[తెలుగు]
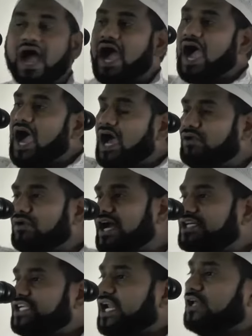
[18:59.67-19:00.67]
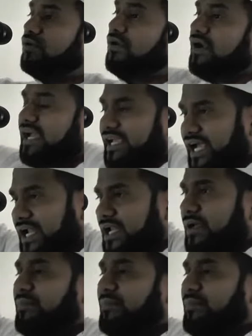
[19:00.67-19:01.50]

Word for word: ఆ ఆరు లక్షలతో ఎన్ని